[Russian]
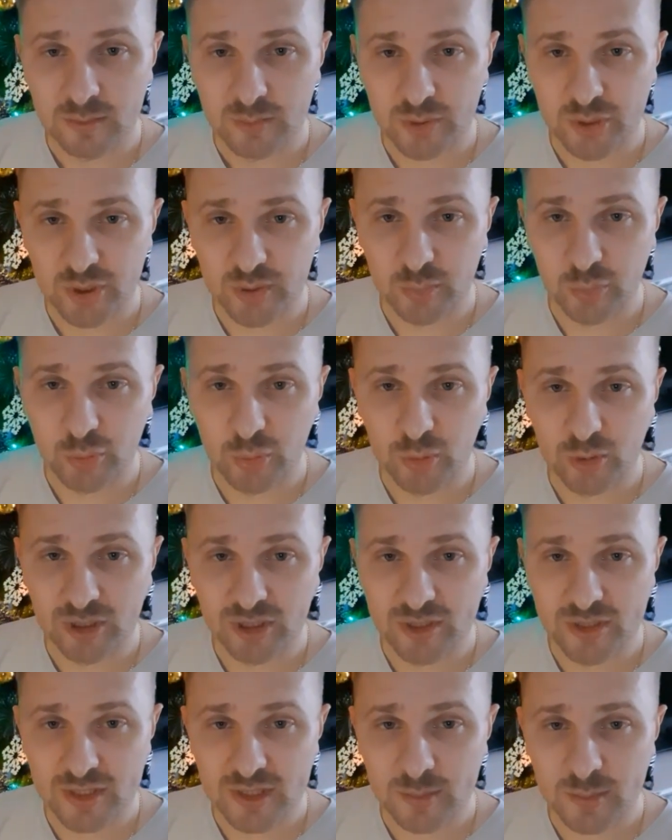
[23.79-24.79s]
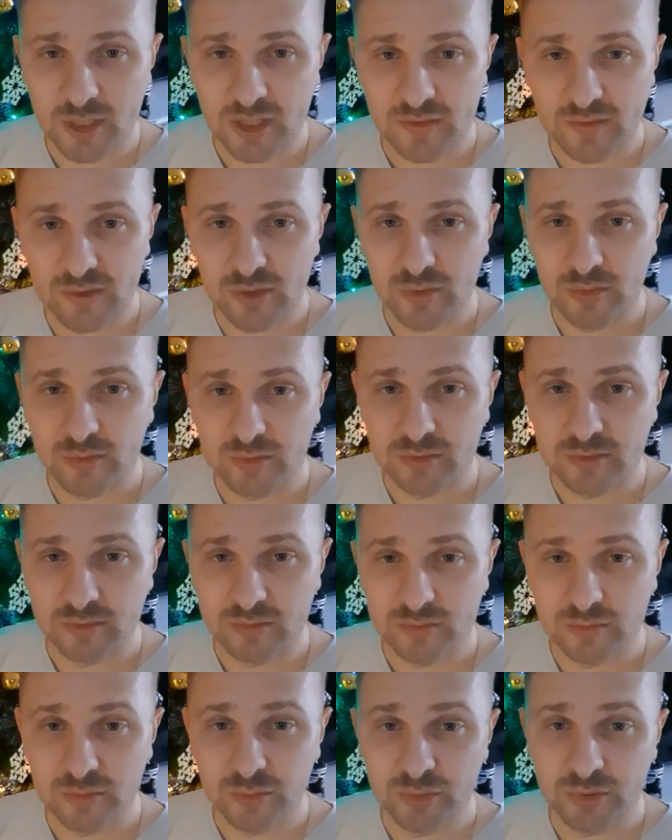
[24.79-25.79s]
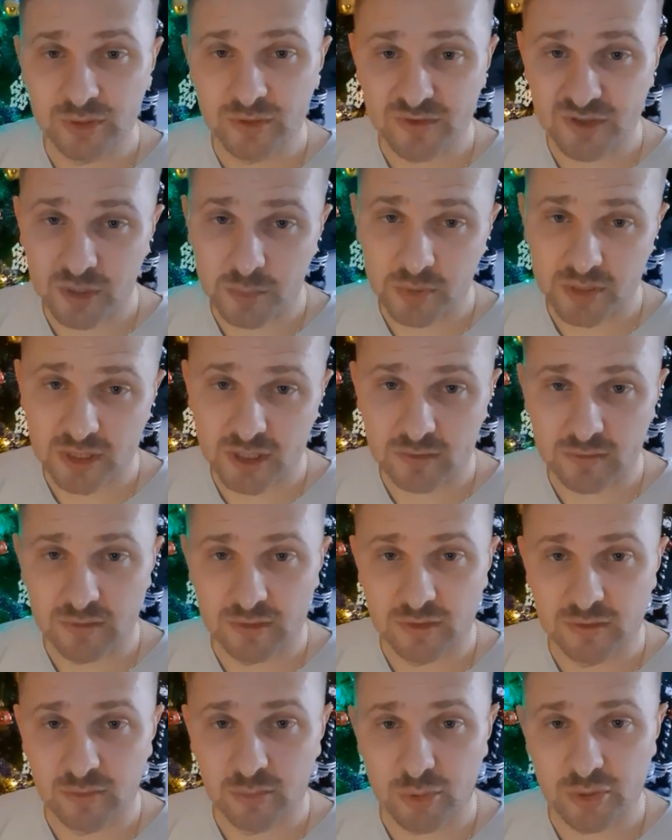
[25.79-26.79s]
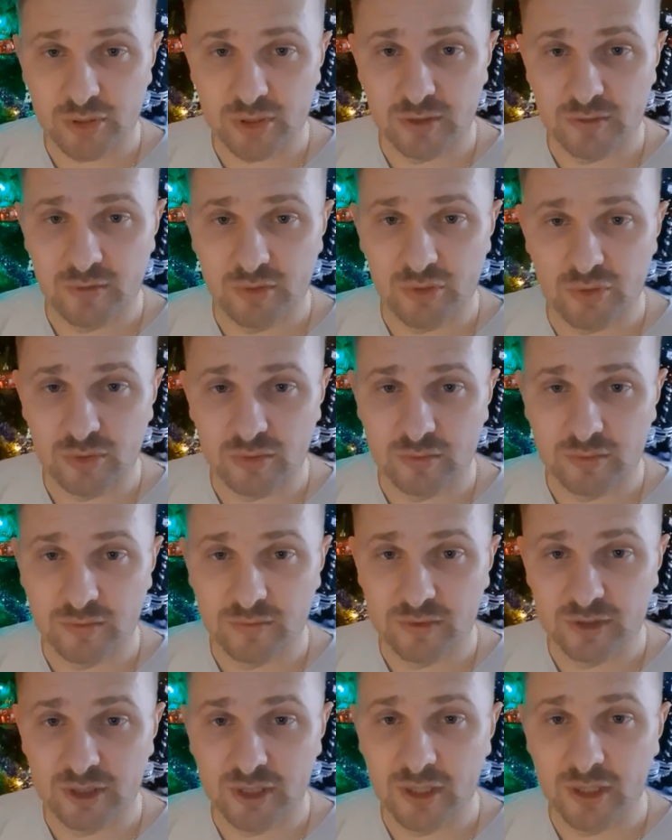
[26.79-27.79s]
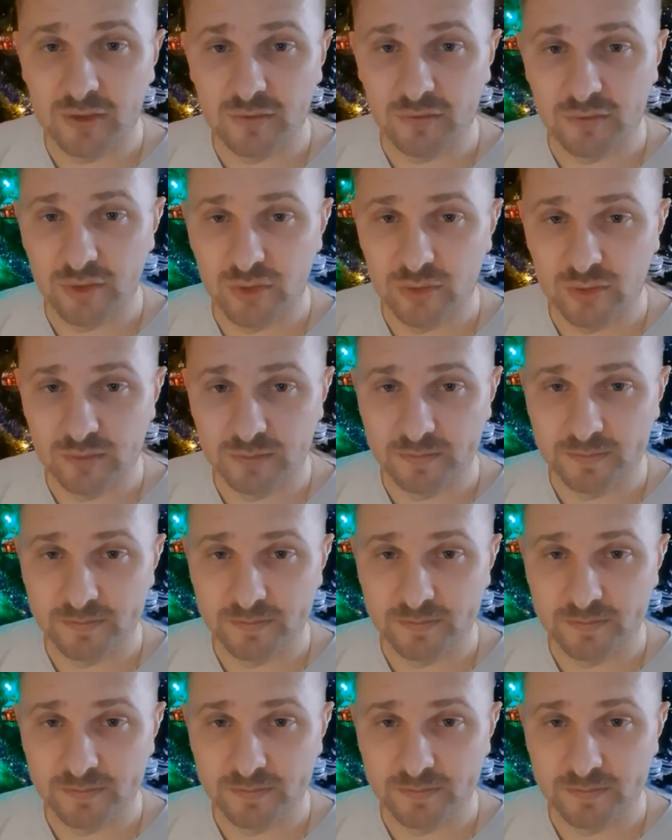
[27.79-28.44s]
почему долго не снимал видео. Ну и на все поставленные вопросы отвечу в отдельном видео.